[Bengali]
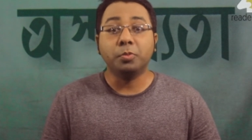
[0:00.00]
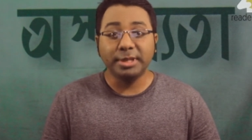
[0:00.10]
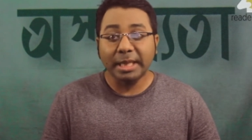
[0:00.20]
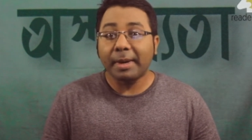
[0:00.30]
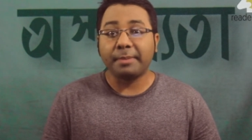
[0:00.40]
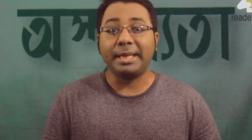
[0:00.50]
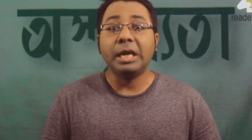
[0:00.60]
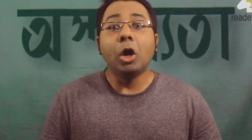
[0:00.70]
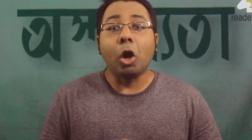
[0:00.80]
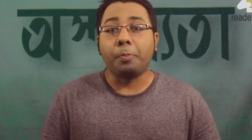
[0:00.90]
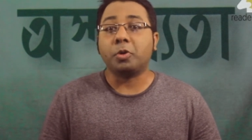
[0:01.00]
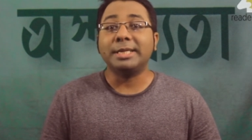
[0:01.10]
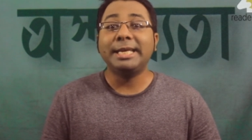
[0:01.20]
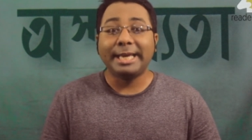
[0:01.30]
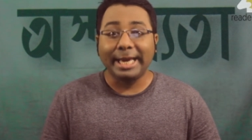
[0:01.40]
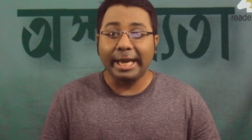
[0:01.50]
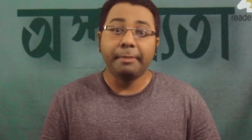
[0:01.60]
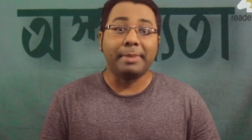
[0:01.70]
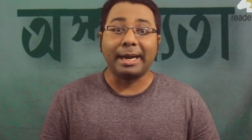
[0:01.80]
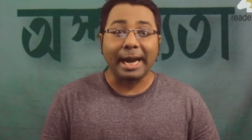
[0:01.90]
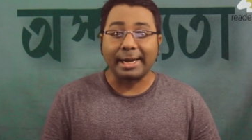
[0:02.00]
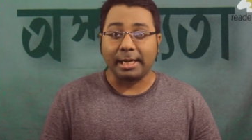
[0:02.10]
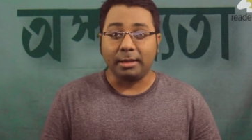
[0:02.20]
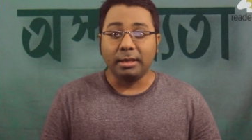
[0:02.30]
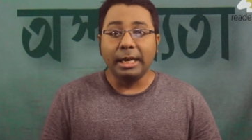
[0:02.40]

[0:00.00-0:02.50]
বুঝতে পারবেন অপরাধী কে বা কারা